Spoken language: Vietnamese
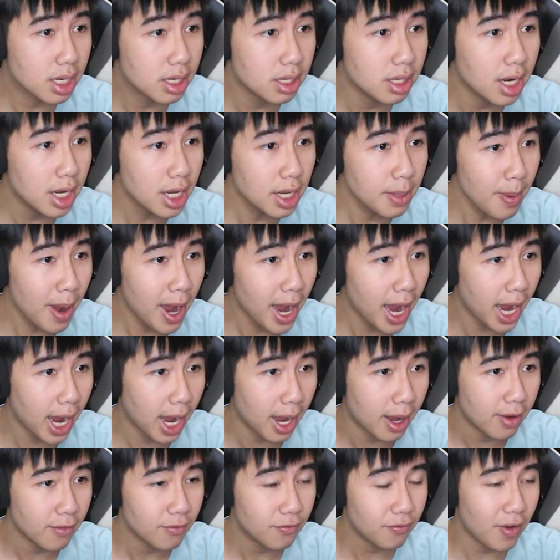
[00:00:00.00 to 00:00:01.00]
cưới
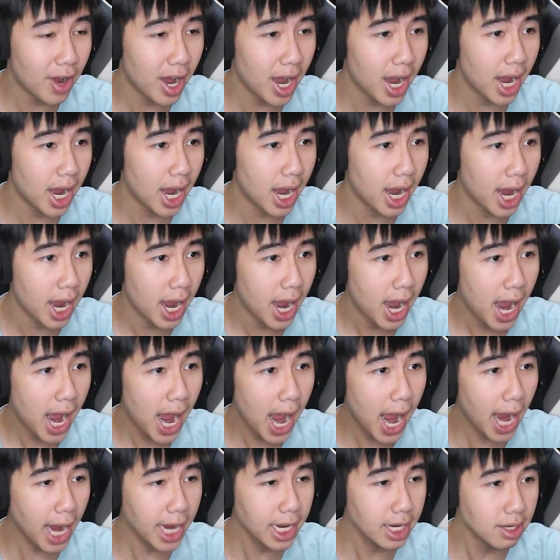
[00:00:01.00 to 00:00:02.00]
bà và
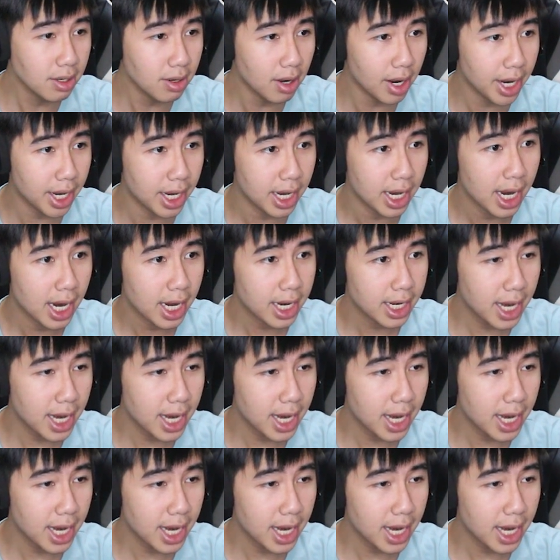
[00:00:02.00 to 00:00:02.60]
hai người